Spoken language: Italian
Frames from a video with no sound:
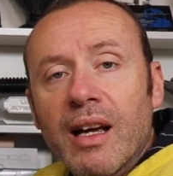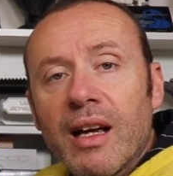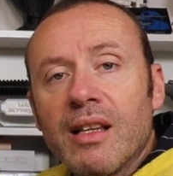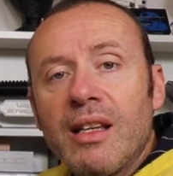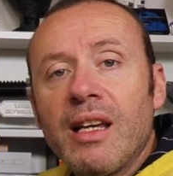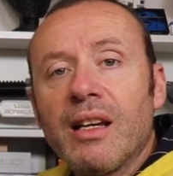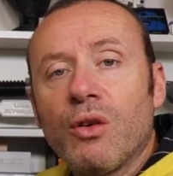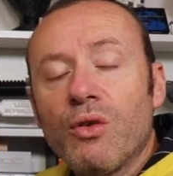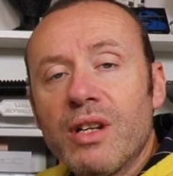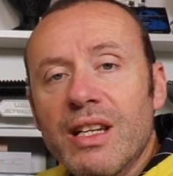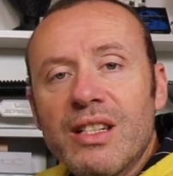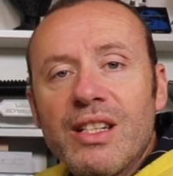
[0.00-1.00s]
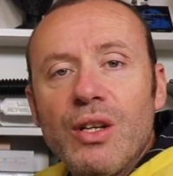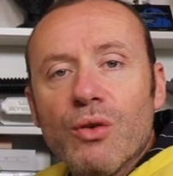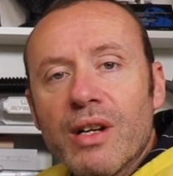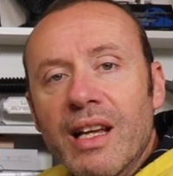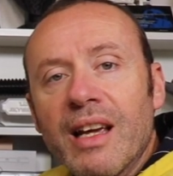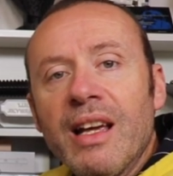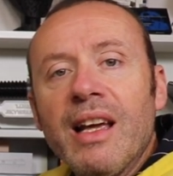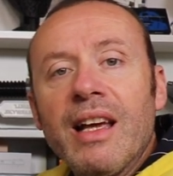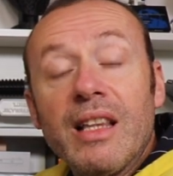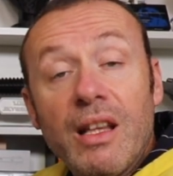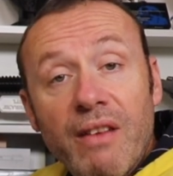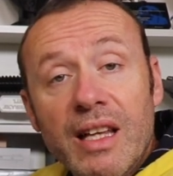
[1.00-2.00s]
eh, di connessione
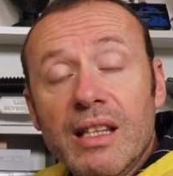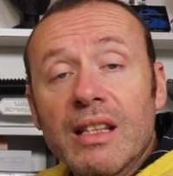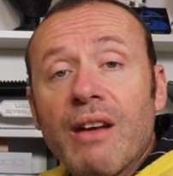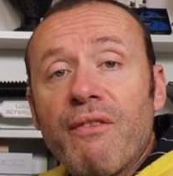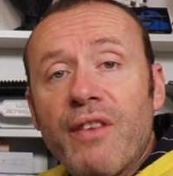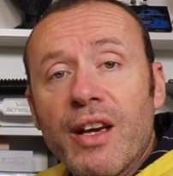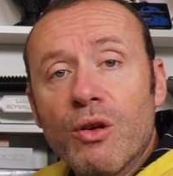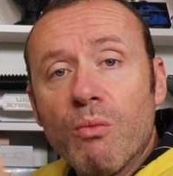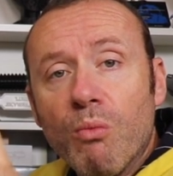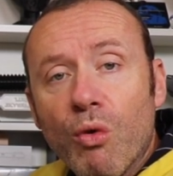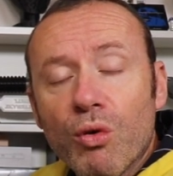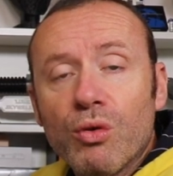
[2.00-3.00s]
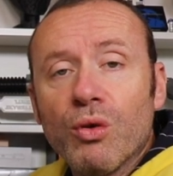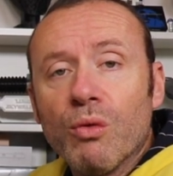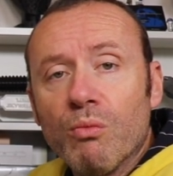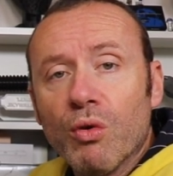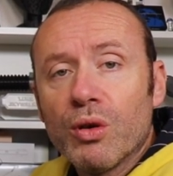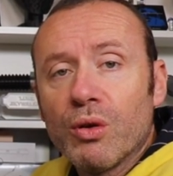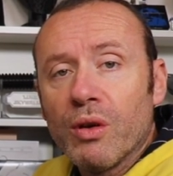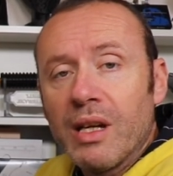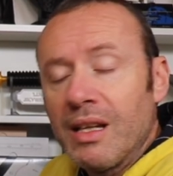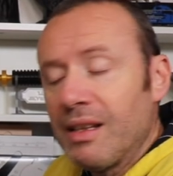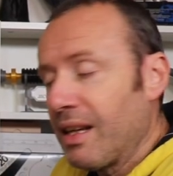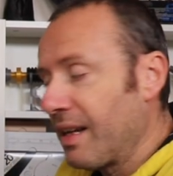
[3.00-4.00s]
diventa davvero molto molto
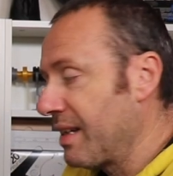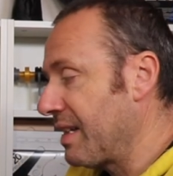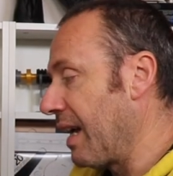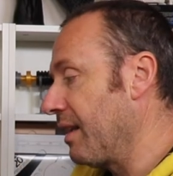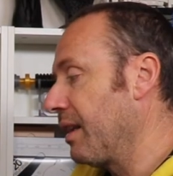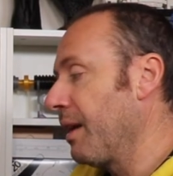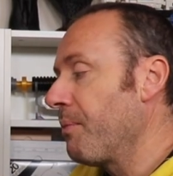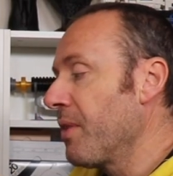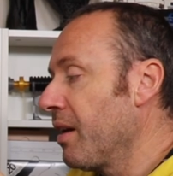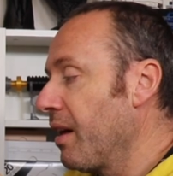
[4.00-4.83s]
interessante